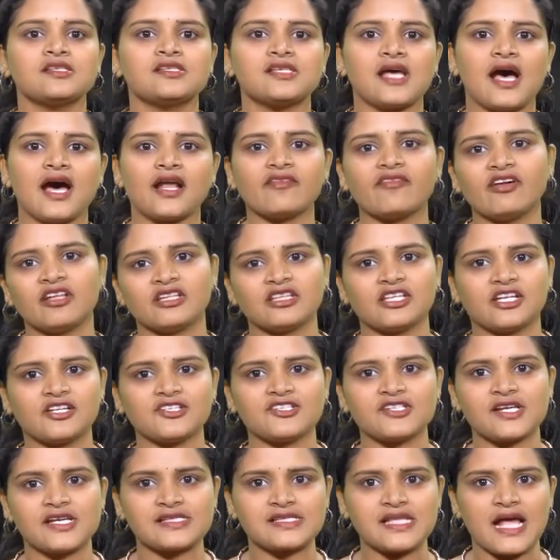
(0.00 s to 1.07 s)
సారవంతం
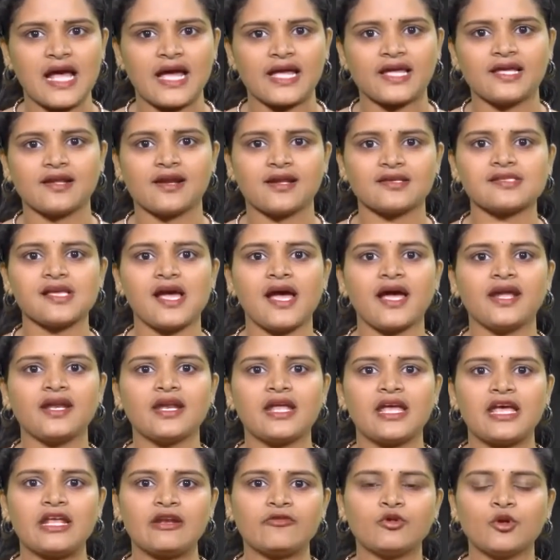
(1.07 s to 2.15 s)
చేస్తాయి రసాయన
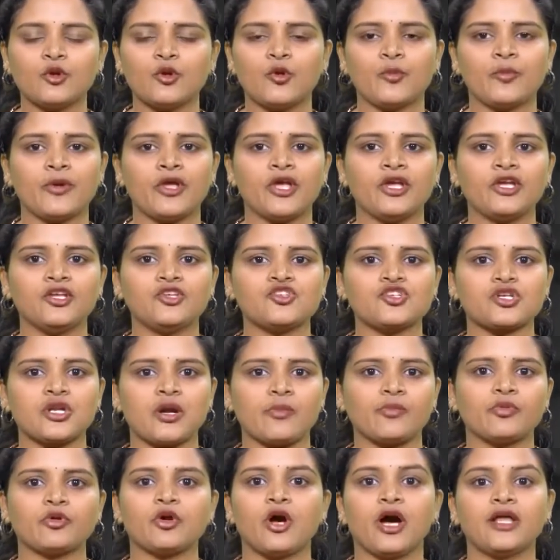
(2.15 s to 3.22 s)
ఎరువులు
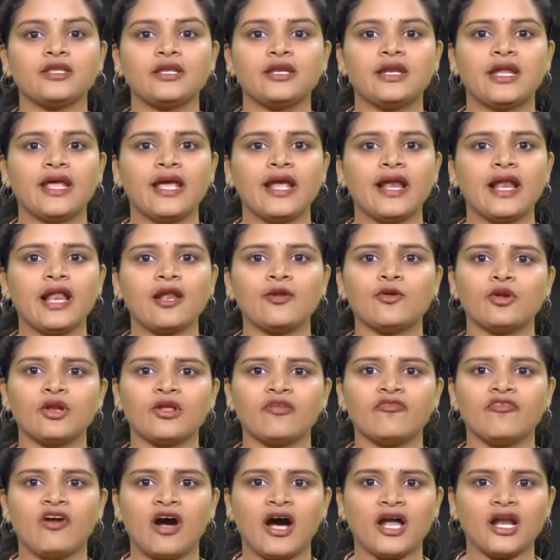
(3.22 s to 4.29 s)
ఉపయోగించినప్పుడు అది నేలలోని
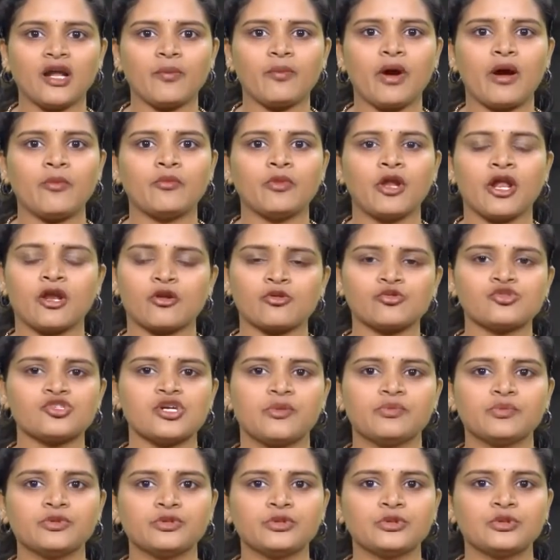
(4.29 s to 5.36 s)
వానపాములను
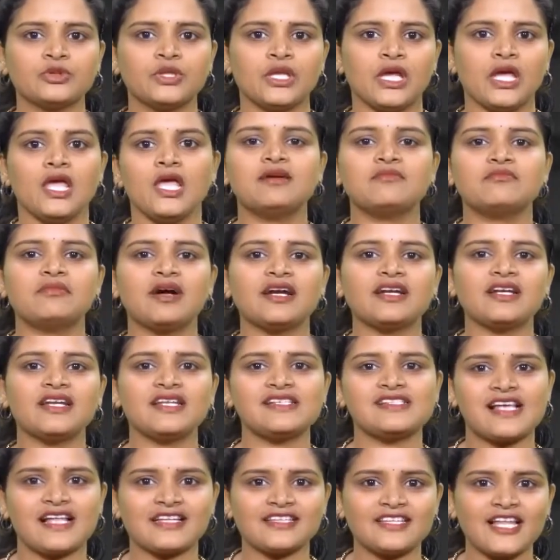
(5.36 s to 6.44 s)
చంపుతుంది మట్టి
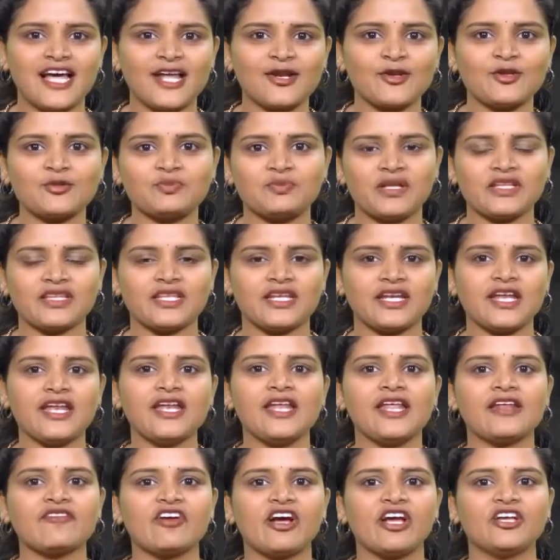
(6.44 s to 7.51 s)
సంతానోత్పత్తిని
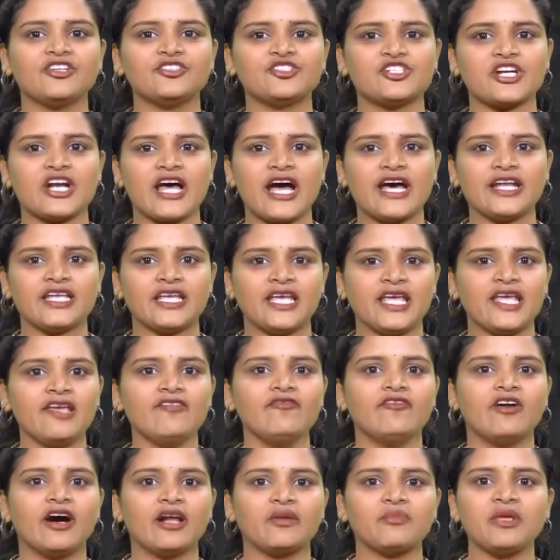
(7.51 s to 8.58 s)
నిర్వహించడానికి
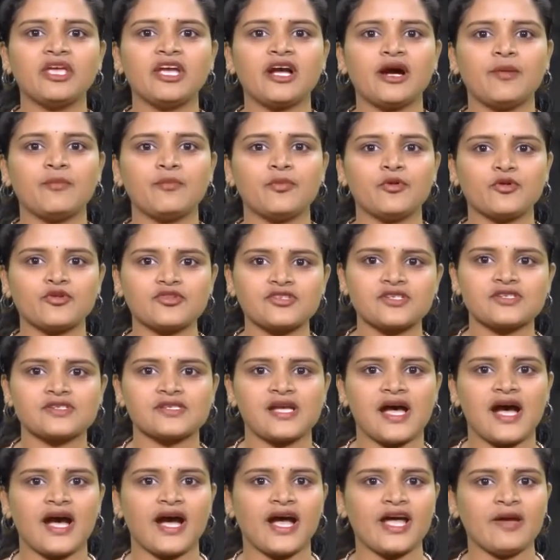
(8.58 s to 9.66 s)
వర్మీ కంపోస్ట్
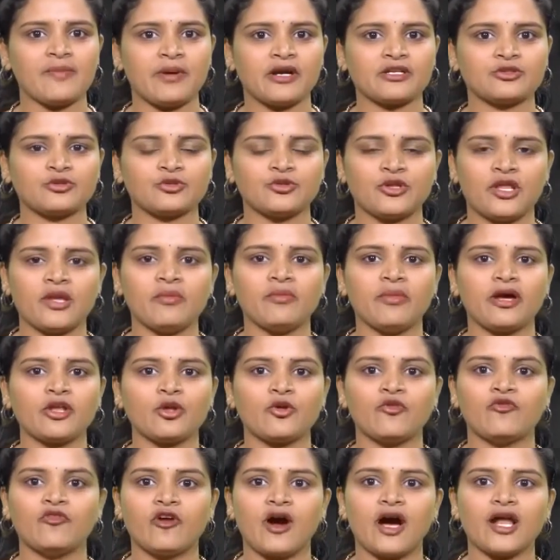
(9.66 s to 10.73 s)
సహాయపడుతుంది
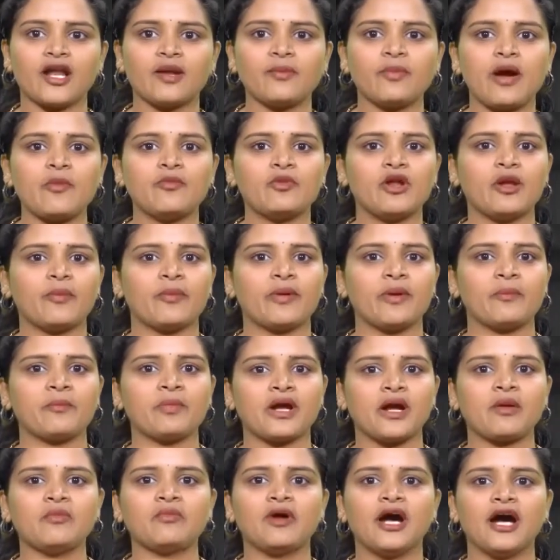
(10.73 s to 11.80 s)
మరియు వానపాముల
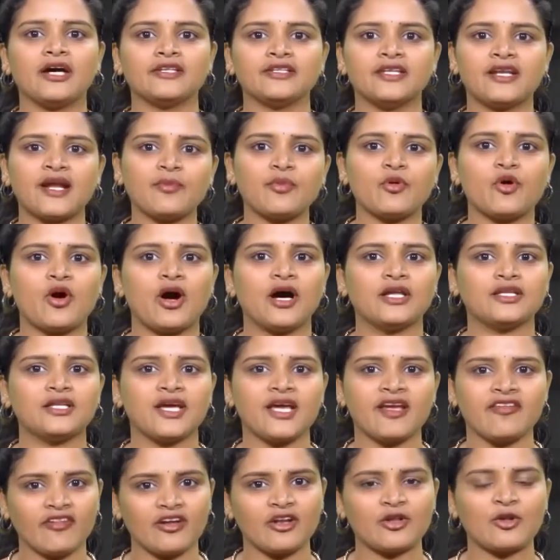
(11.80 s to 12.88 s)
పెంపకం అదనపు
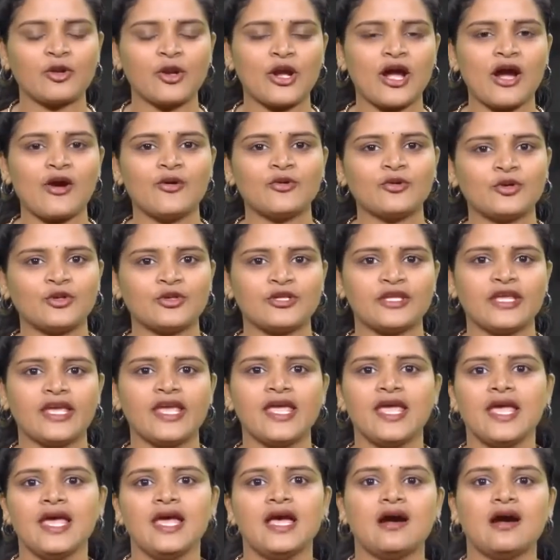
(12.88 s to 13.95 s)
ఆదాయ వనరుగా ఉంటుంది
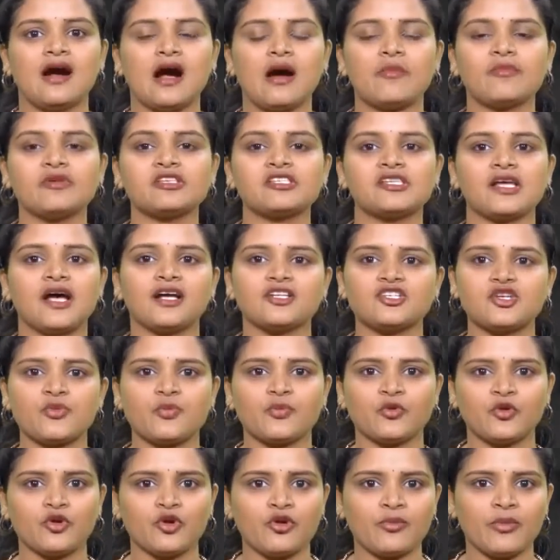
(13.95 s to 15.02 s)
ఆమె సహజ
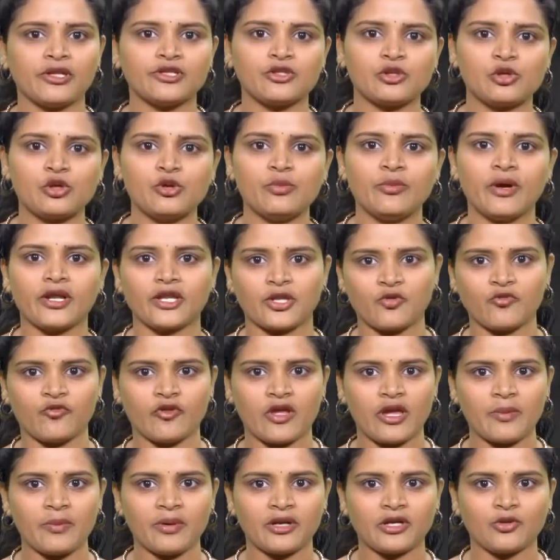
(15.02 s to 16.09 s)
పురుగు మందులు మరియు
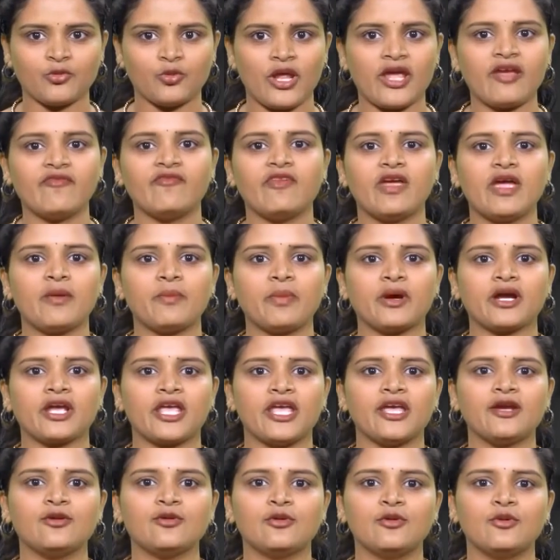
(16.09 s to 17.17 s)
వేప నూనె వేప
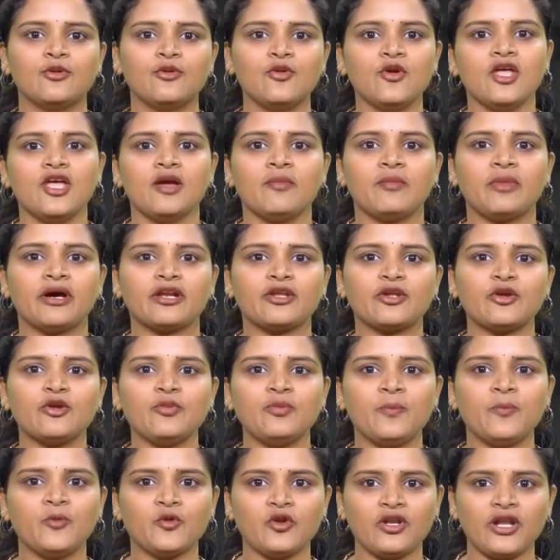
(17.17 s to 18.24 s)
కేకులు మరియు
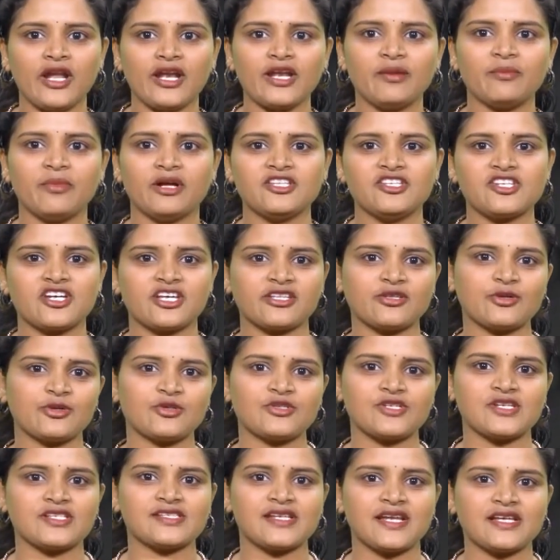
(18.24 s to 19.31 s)
పుల్లని మజ్జిగతో
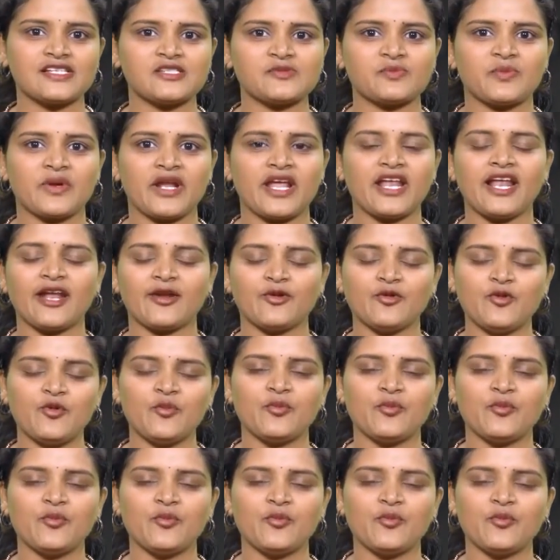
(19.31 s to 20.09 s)
చేసిన స్ప్రేలను